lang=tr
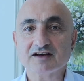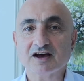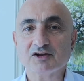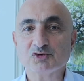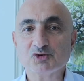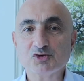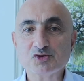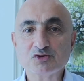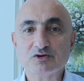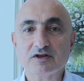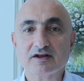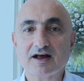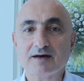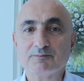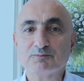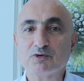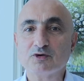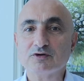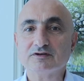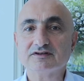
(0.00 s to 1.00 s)
Yani
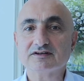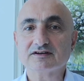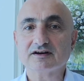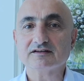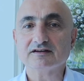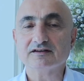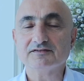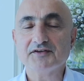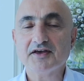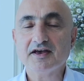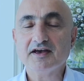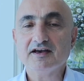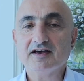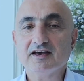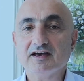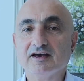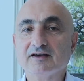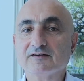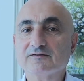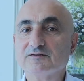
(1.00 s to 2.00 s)
uygulanan politikanın
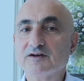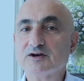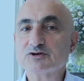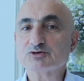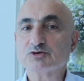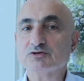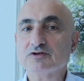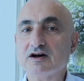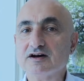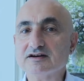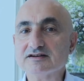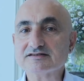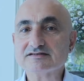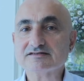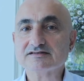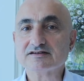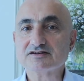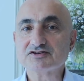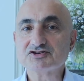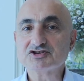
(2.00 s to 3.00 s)
enflasyonu
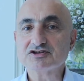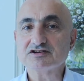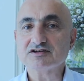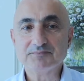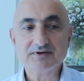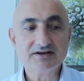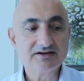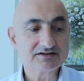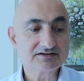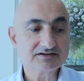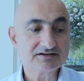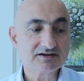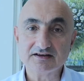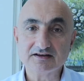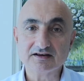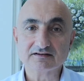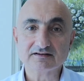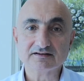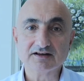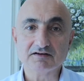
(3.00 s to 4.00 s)
azdırıcı bir
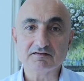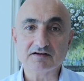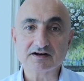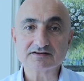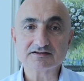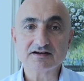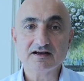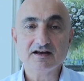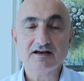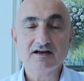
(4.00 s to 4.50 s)
yanı da var.